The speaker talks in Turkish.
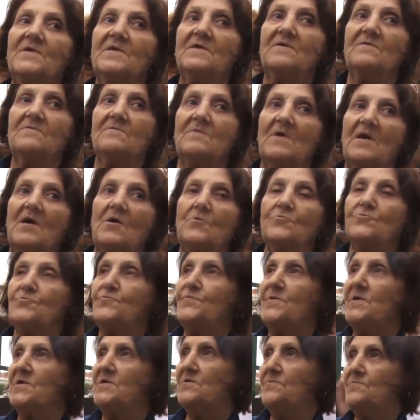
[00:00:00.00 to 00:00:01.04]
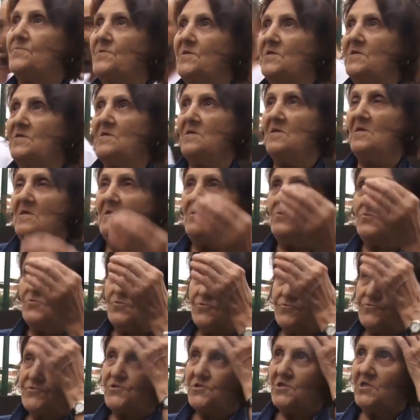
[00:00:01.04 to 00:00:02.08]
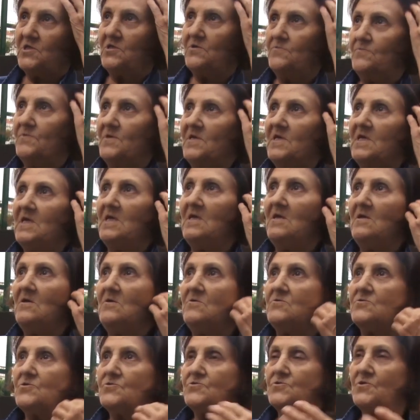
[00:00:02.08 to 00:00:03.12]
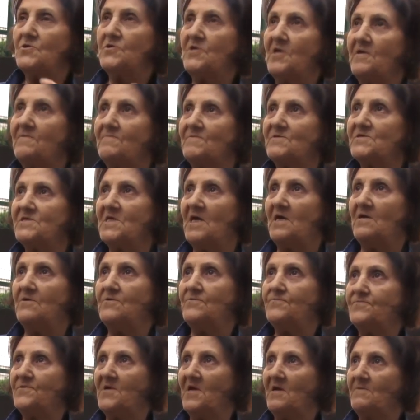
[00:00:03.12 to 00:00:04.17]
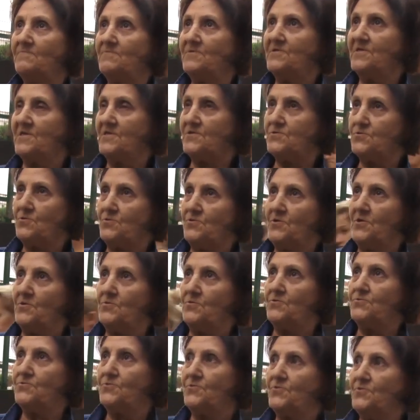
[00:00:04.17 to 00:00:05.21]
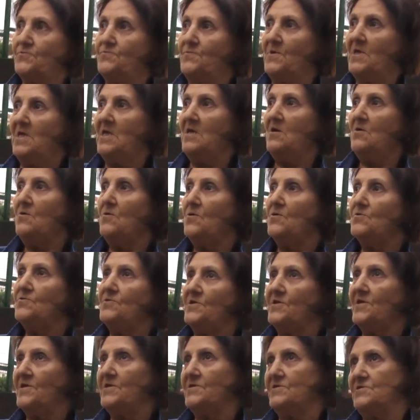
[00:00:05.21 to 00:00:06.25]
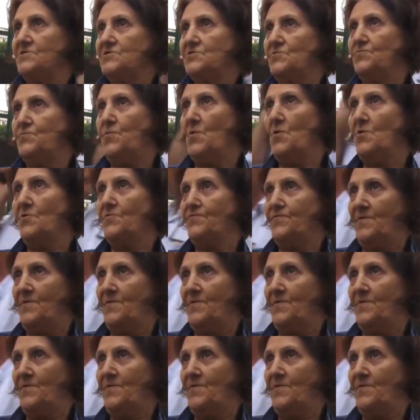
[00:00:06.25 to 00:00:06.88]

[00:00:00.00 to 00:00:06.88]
ve Avrupa gibi, yurt dışı gibi çocuklarımızı alıp rehabilitasyona götürüp onlara spor